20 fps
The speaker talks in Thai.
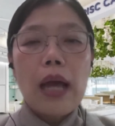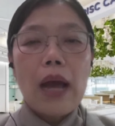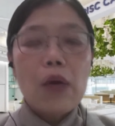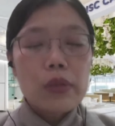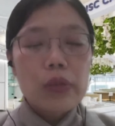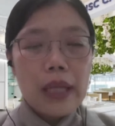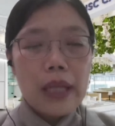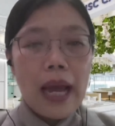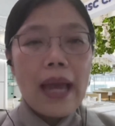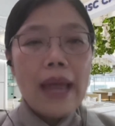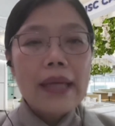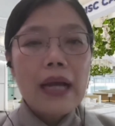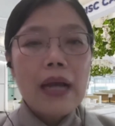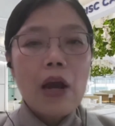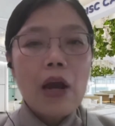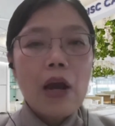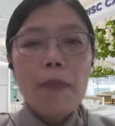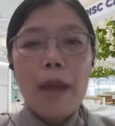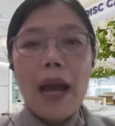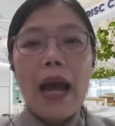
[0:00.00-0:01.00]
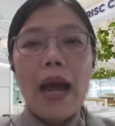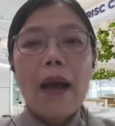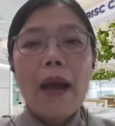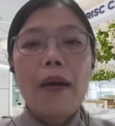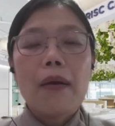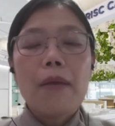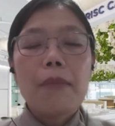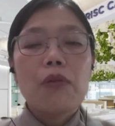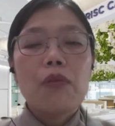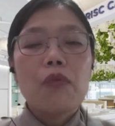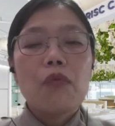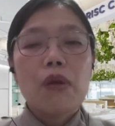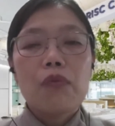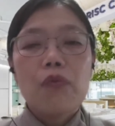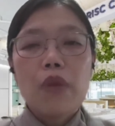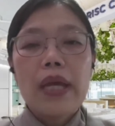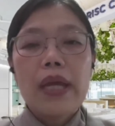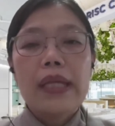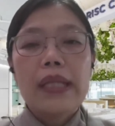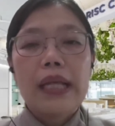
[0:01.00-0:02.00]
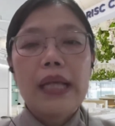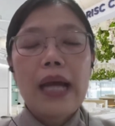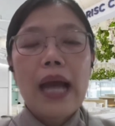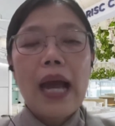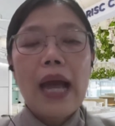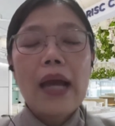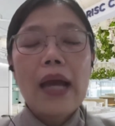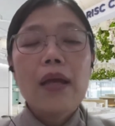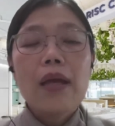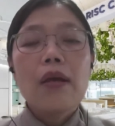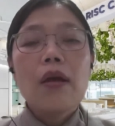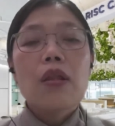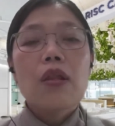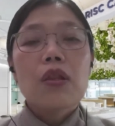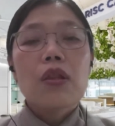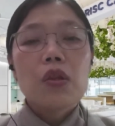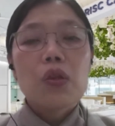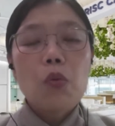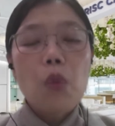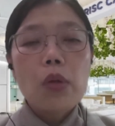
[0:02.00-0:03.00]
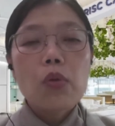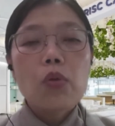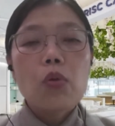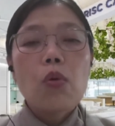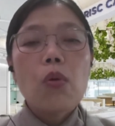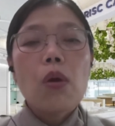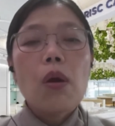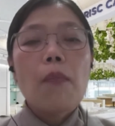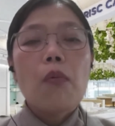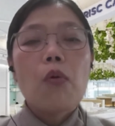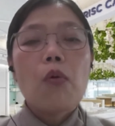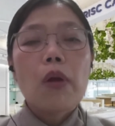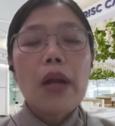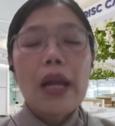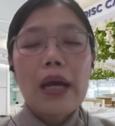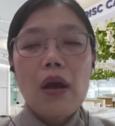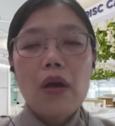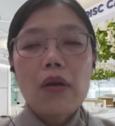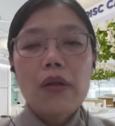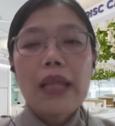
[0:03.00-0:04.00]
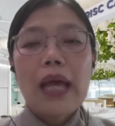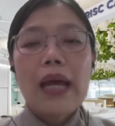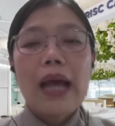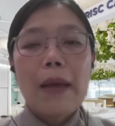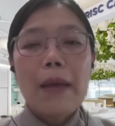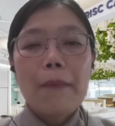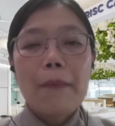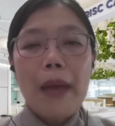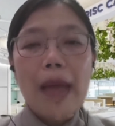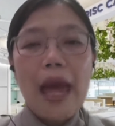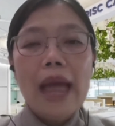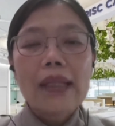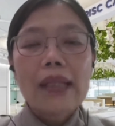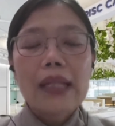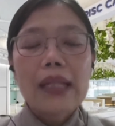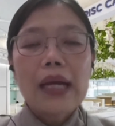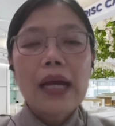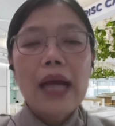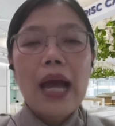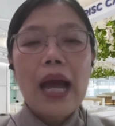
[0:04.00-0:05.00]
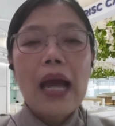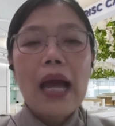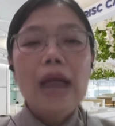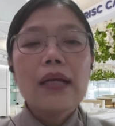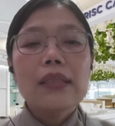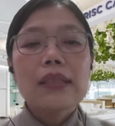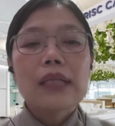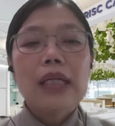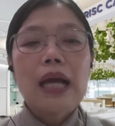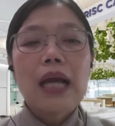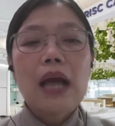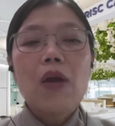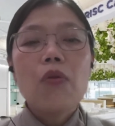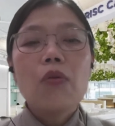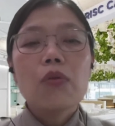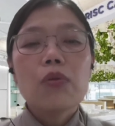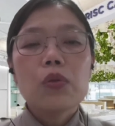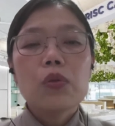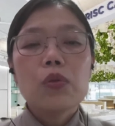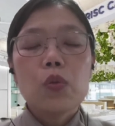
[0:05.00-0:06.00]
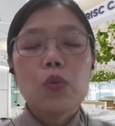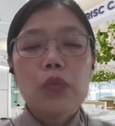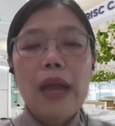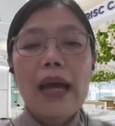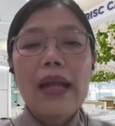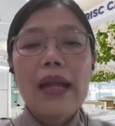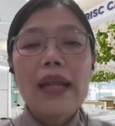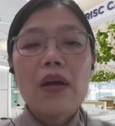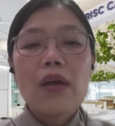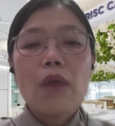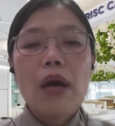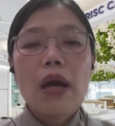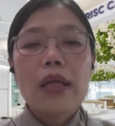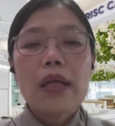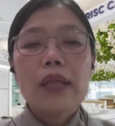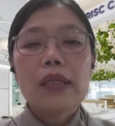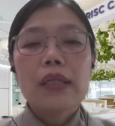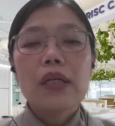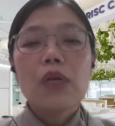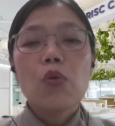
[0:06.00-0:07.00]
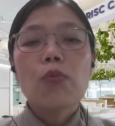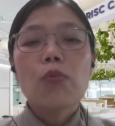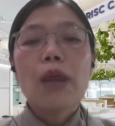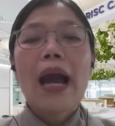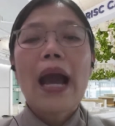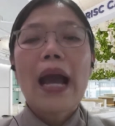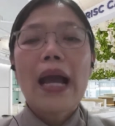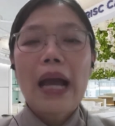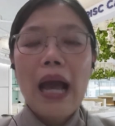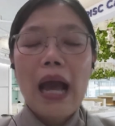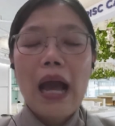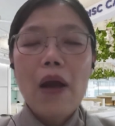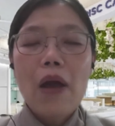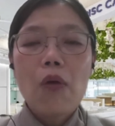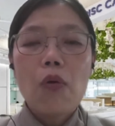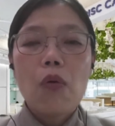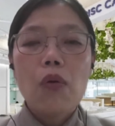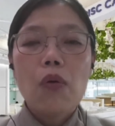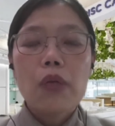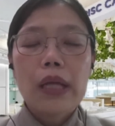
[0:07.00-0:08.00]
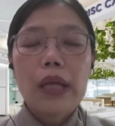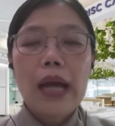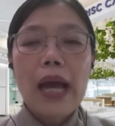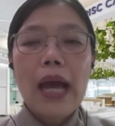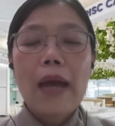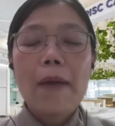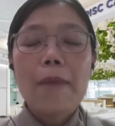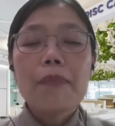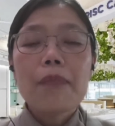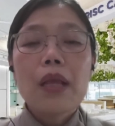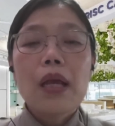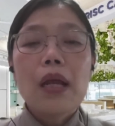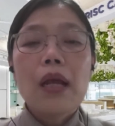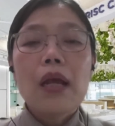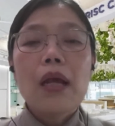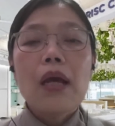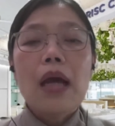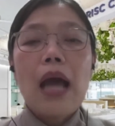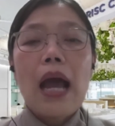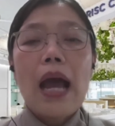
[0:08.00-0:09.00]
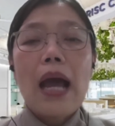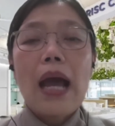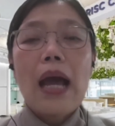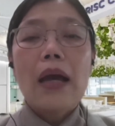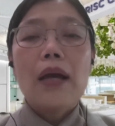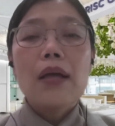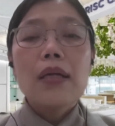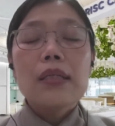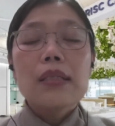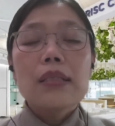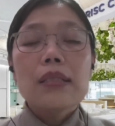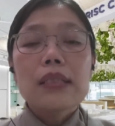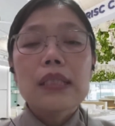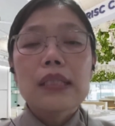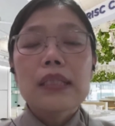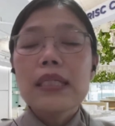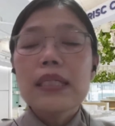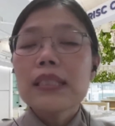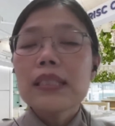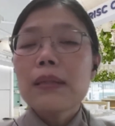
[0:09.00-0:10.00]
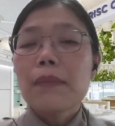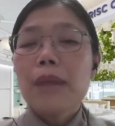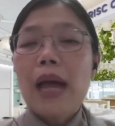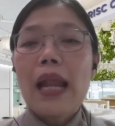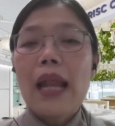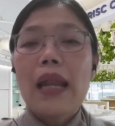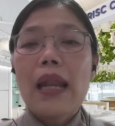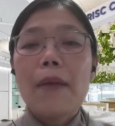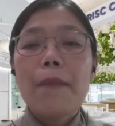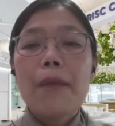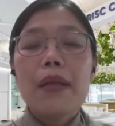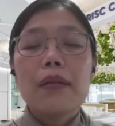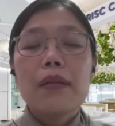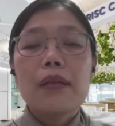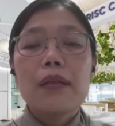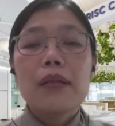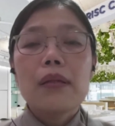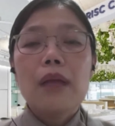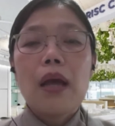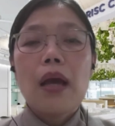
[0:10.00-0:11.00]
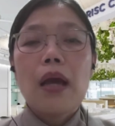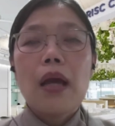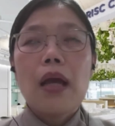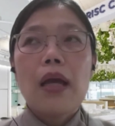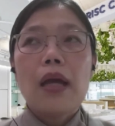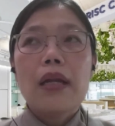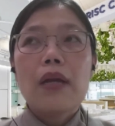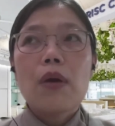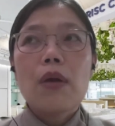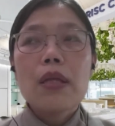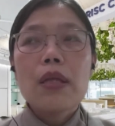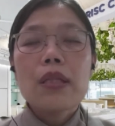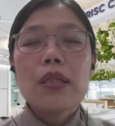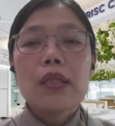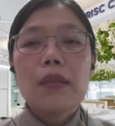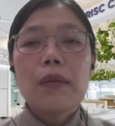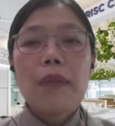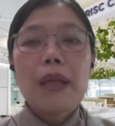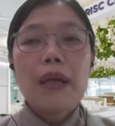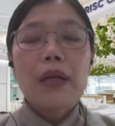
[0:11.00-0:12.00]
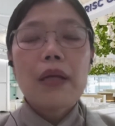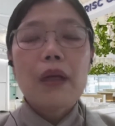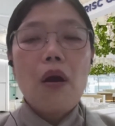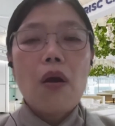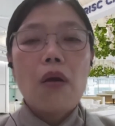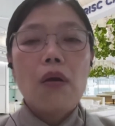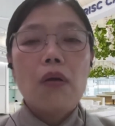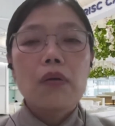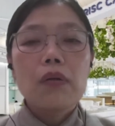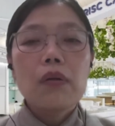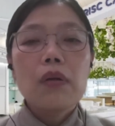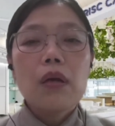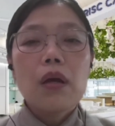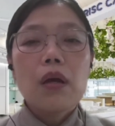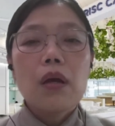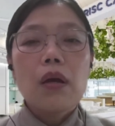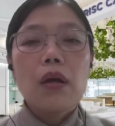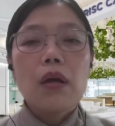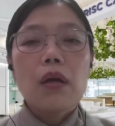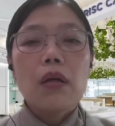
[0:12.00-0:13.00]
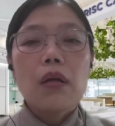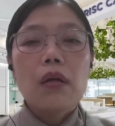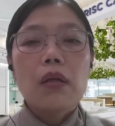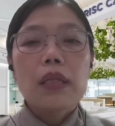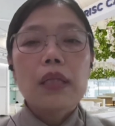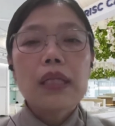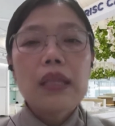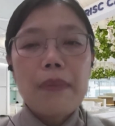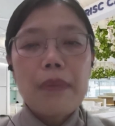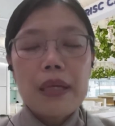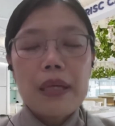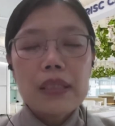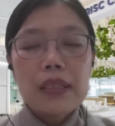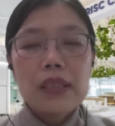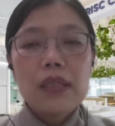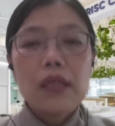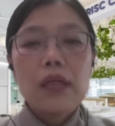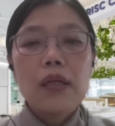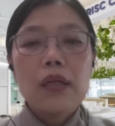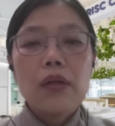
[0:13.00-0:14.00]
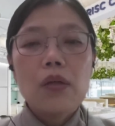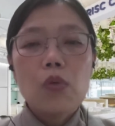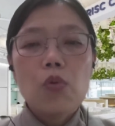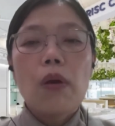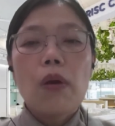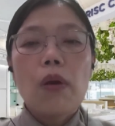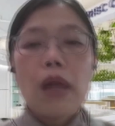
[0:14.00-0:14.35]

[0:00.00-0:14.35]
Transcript: คนไข้เข้ามาเป็นวันเวนะคะ ส่วนบุคลากรทางการแพทย์นะคะ จะเข้าอยู่ด้านเรียกว่าอนเทอร์ลูมขาเข้านะคะ อ่า สิ่งที่สำคัญและเป็นอ่าเรียกว่าสิทธิบัตรของเด t i เพ e เชอร์ลูมของ